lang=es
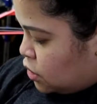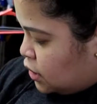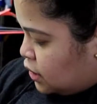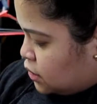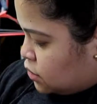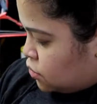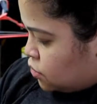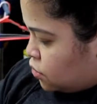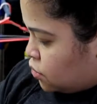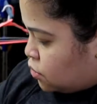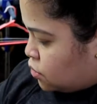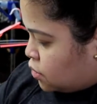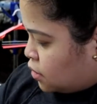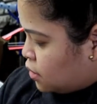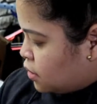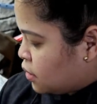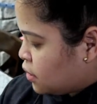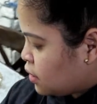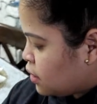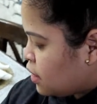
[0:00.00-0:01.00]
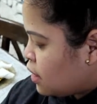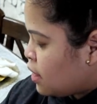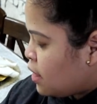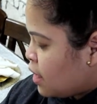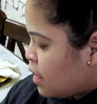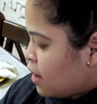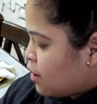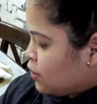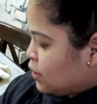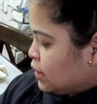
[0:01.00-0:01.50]
listos.
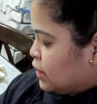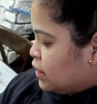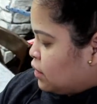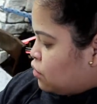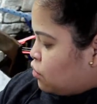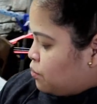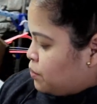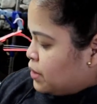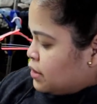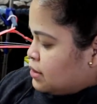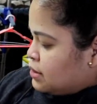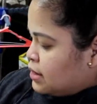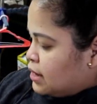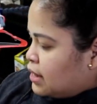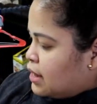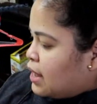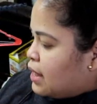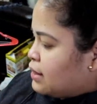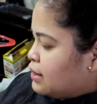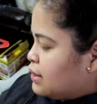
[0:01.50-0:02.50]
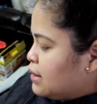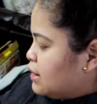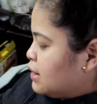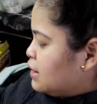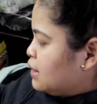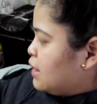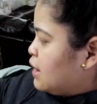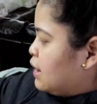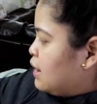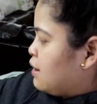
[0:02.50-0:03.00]
Ahorita comencé ya
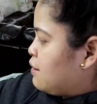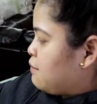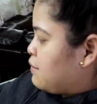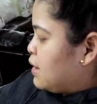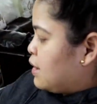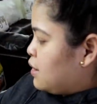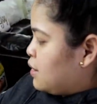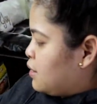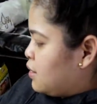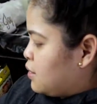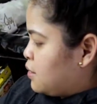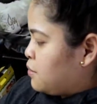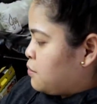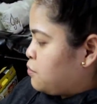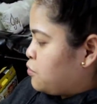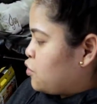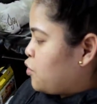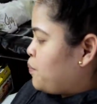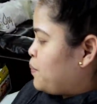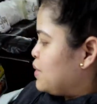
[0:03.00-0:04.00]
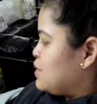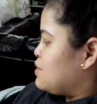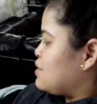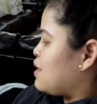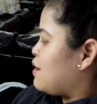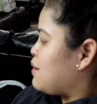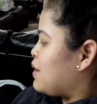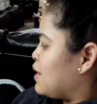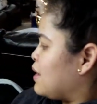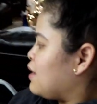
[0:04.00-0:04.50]
tarde a grabar. No
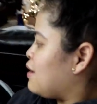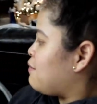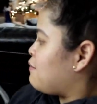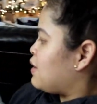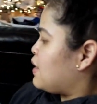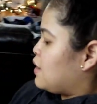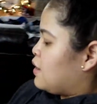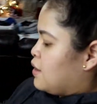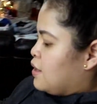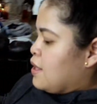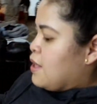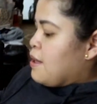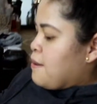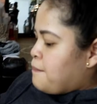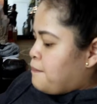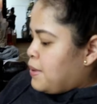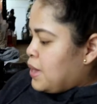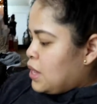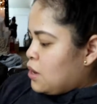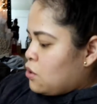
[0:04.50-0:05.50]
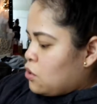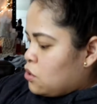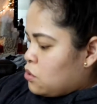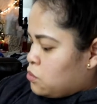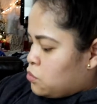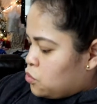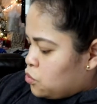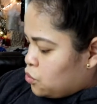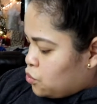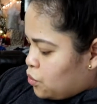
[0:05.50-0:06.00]
pensaba grabar, pero
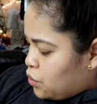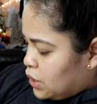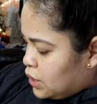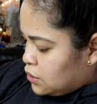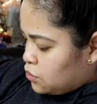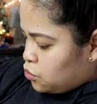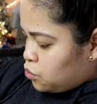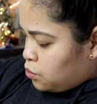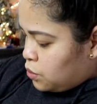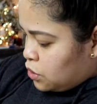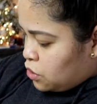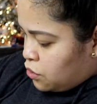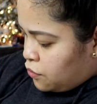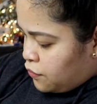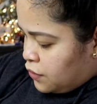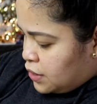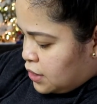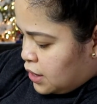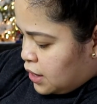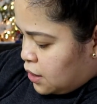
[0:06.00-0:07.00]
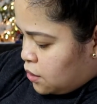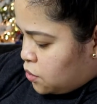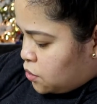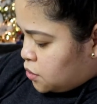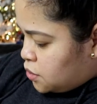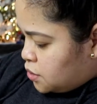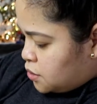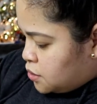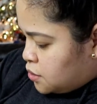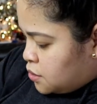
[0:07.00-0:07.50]
como no he subido video,
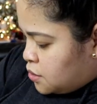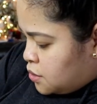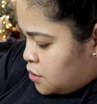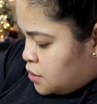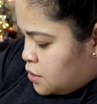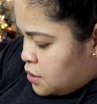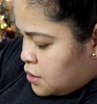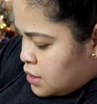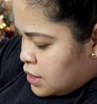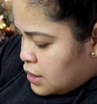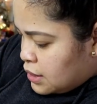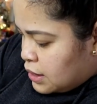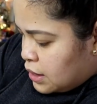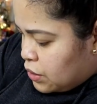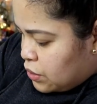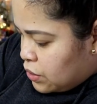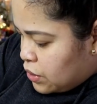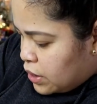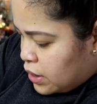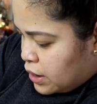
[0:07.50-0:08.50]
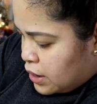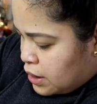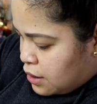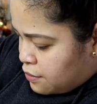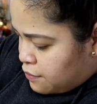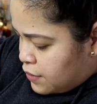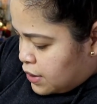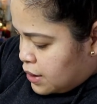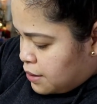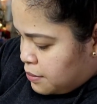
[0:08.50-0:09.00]
tengo que
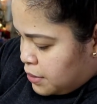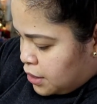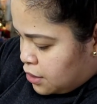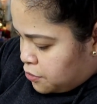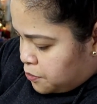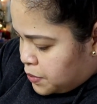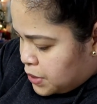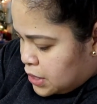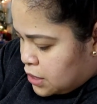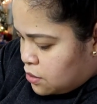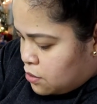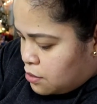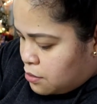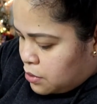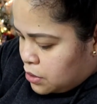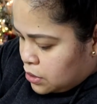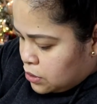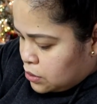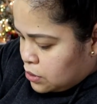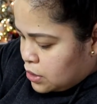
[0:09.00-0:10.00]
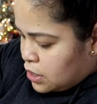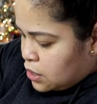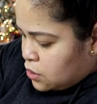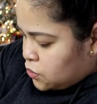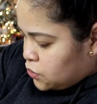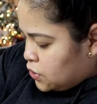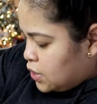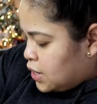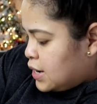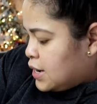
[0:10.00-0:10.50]
grabar, amigas, para no abandonar
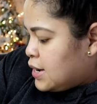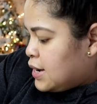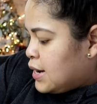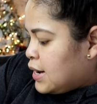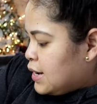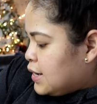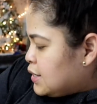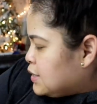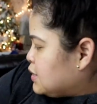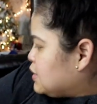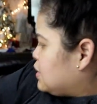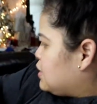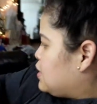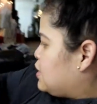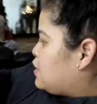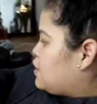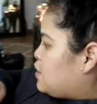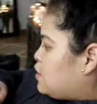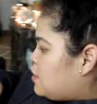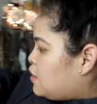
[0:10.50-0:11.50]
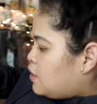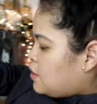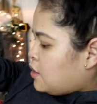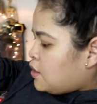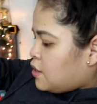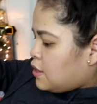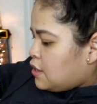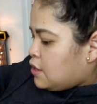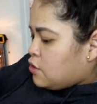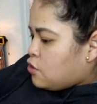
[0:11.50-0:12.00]
los canales.
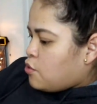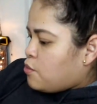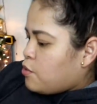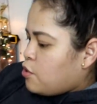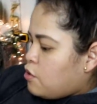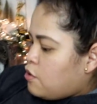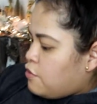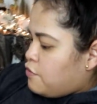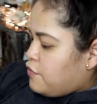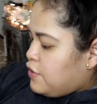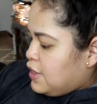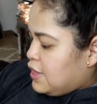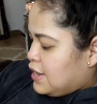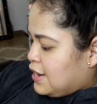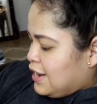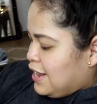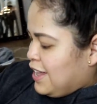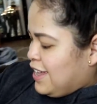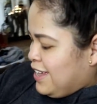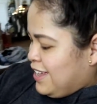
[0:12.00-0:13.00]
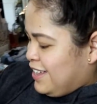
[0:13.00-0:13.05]
Y no me olviden.